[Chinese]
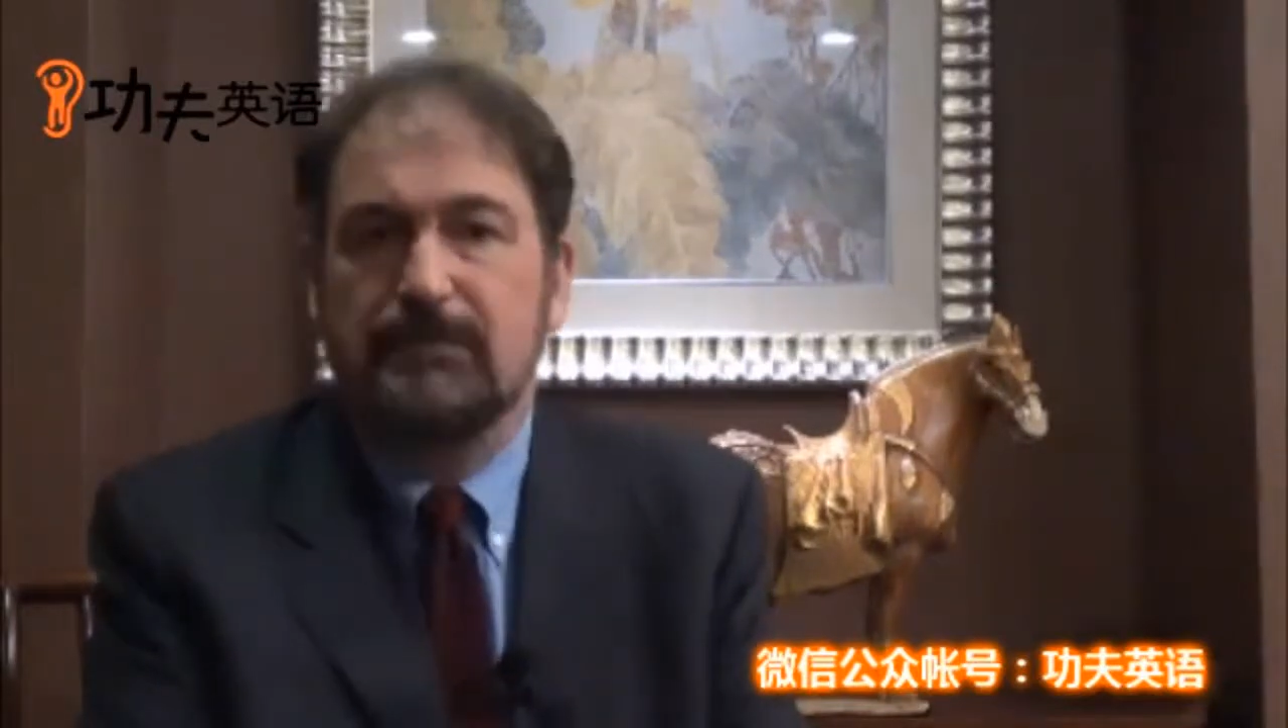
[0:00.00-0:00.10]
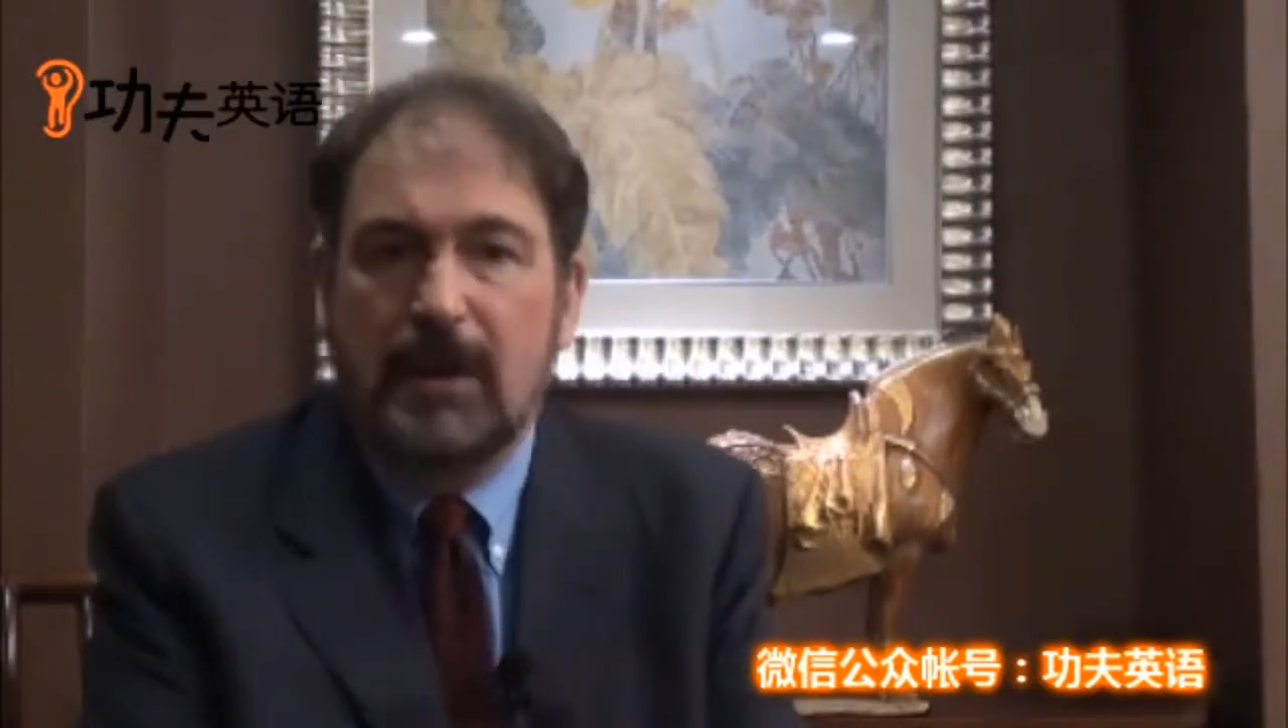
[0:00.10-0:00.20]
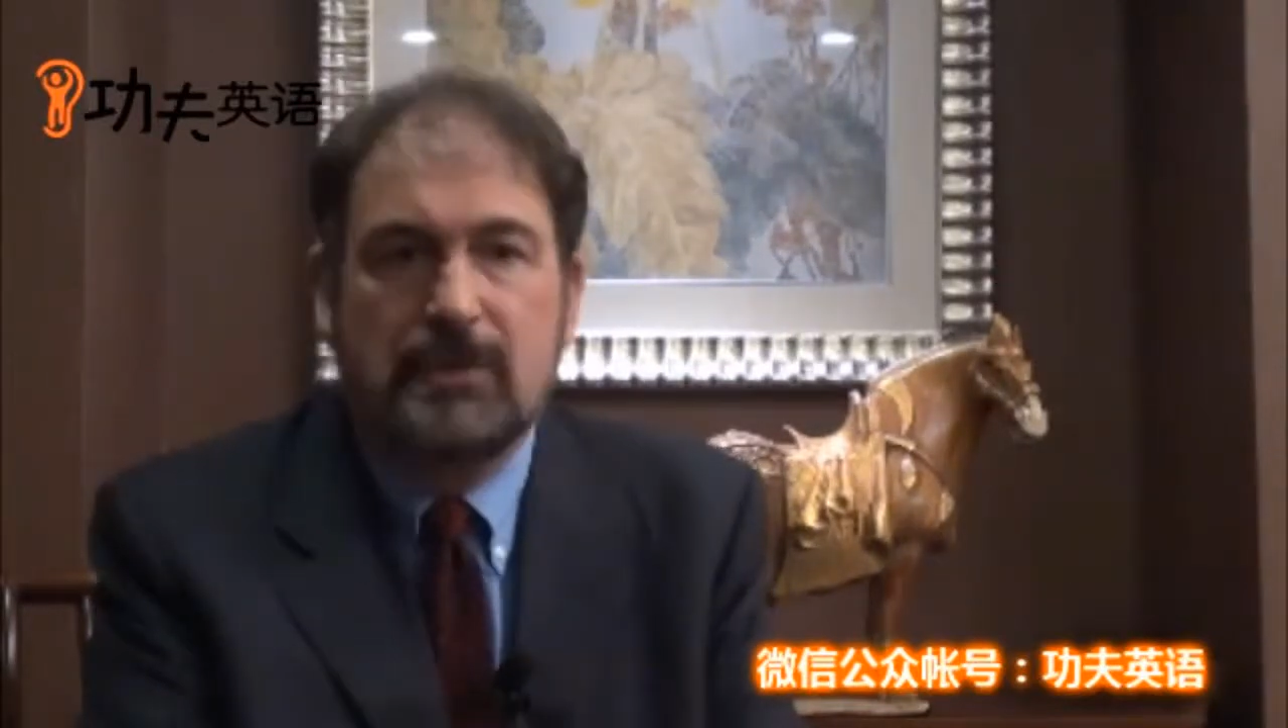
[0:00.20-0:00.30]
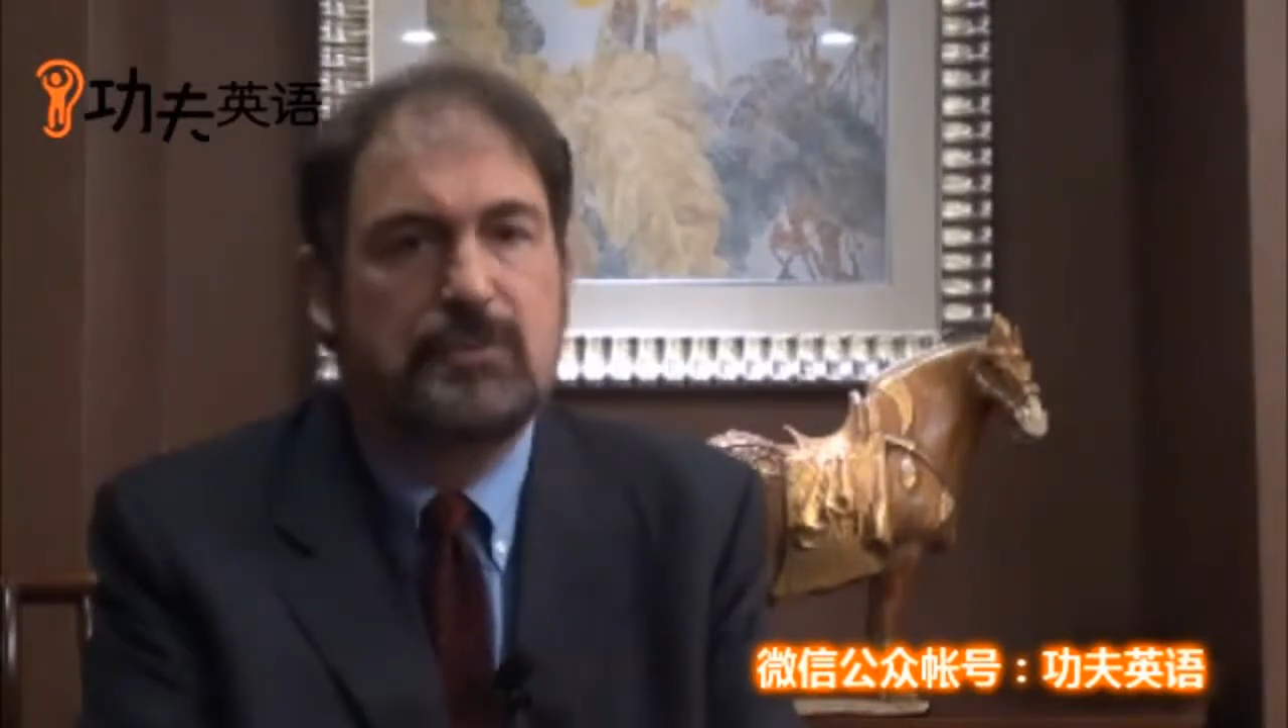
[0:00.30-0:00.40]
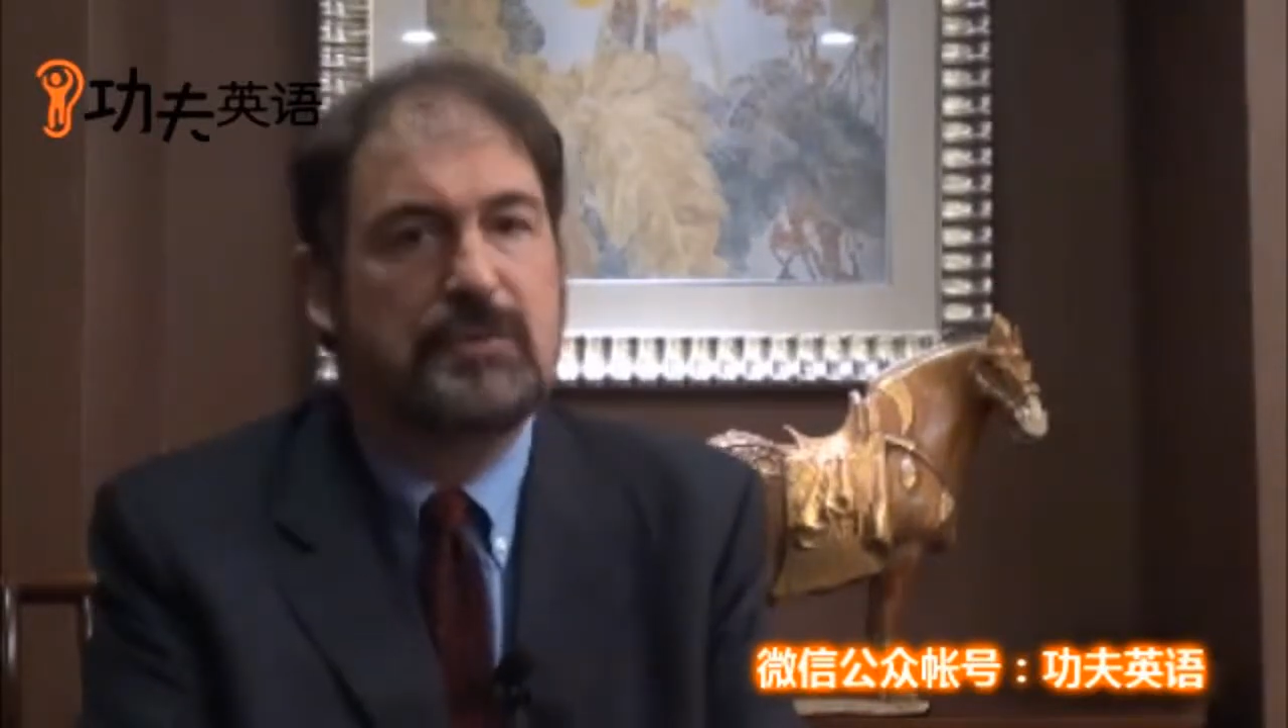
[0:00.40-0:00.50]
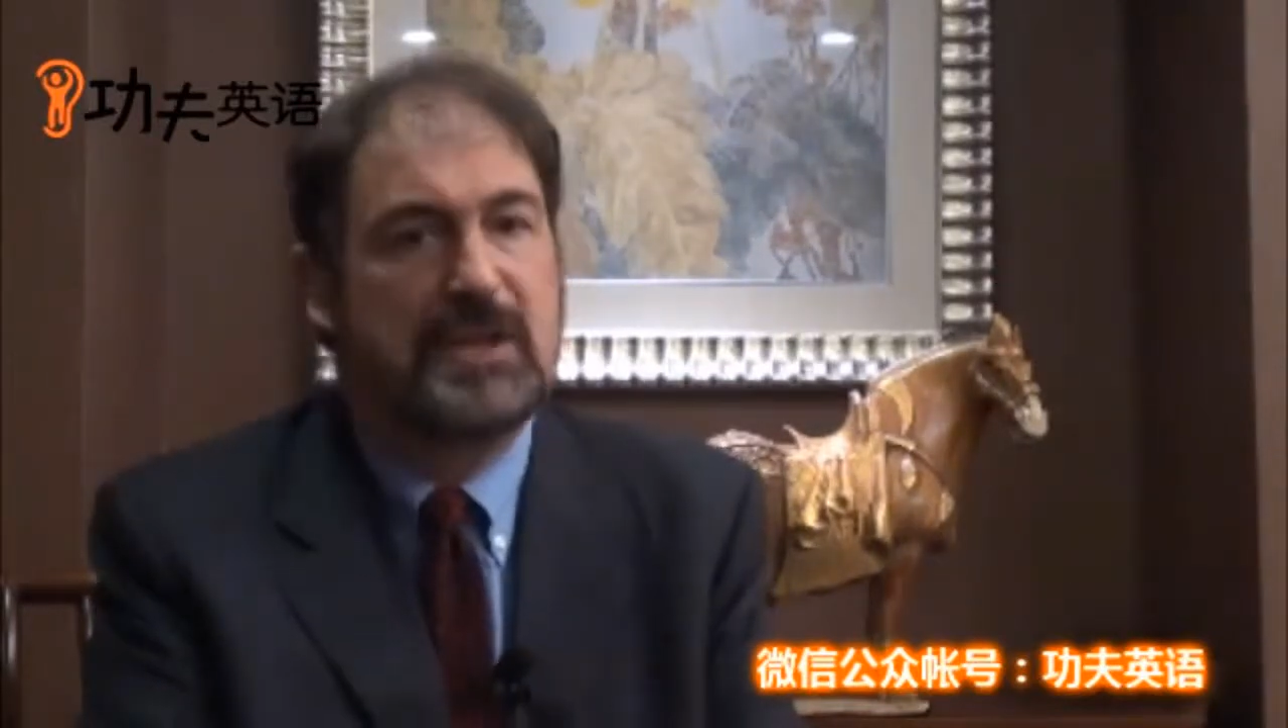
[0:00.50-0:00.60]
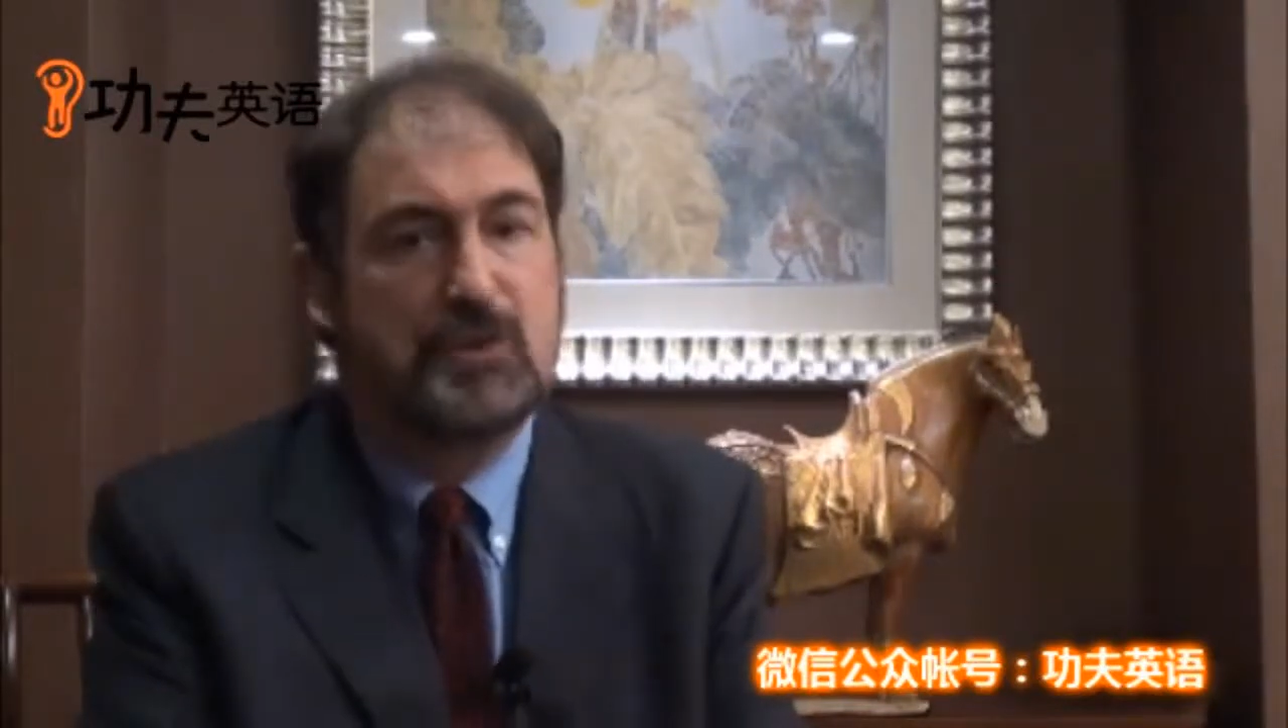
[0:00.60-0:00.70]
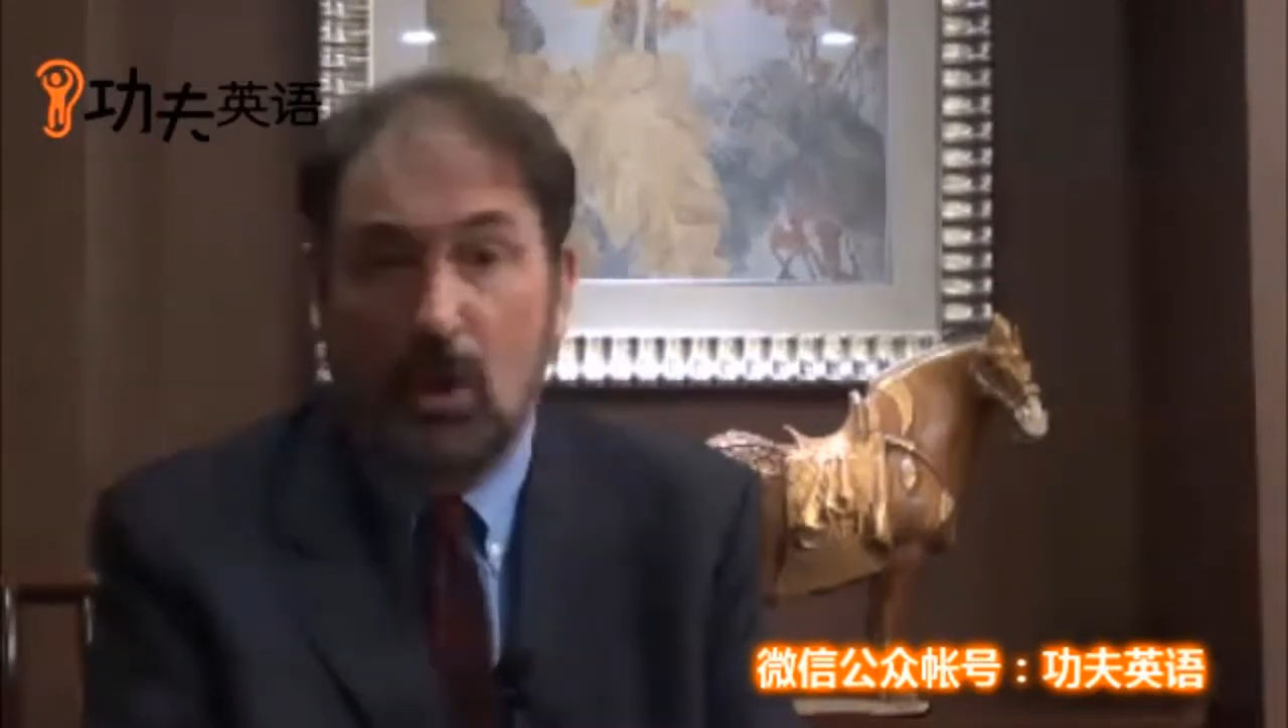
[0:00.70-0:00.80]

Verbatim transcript: 帮助你